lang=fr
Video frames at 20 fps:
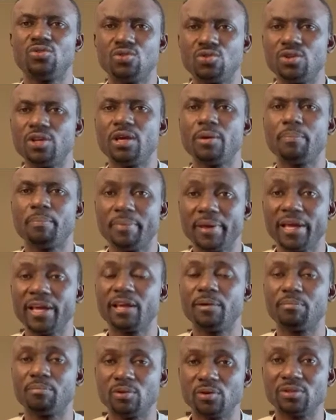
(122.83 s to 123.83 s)
Dieu peut
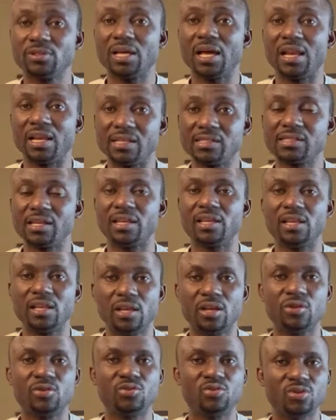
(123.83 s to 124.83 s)
répondre à l'instant. Il
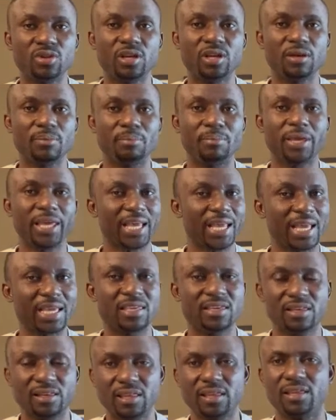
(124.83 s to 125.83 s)
est le Dieu
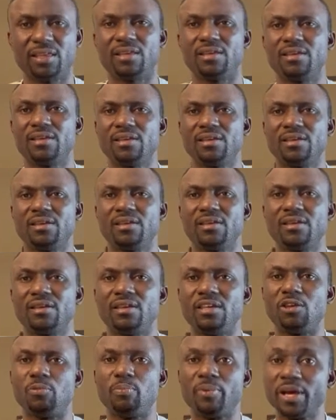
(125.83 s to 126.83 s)
miraculé.
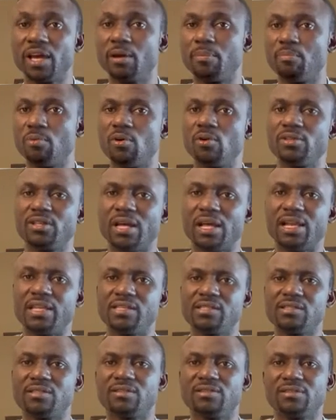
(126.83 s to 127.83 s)
Il peut répondre à
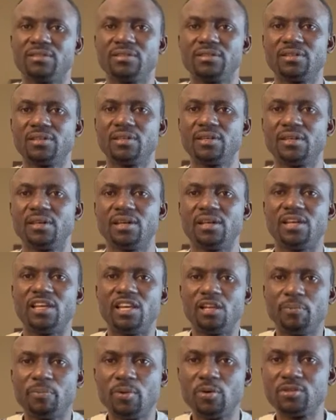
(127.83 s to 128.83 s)
l'instant.
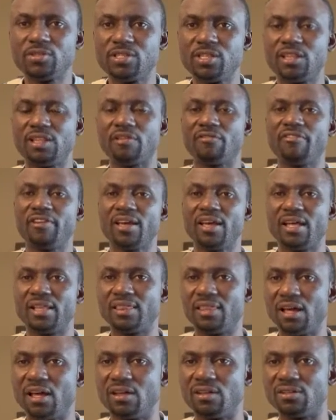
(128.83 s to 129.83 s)
Il peut aussi te faire
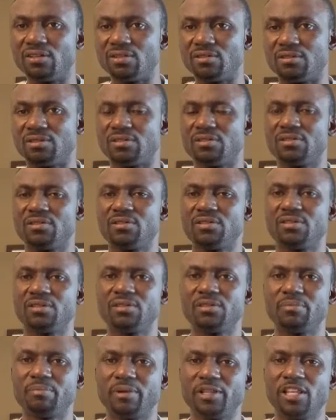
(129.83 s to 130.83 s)
attendre,
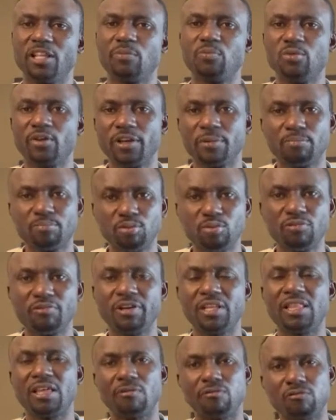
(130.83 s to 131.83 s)
peut-être pour
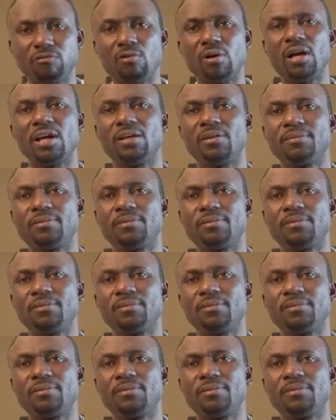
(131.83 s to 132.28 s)
éprouver ta foi.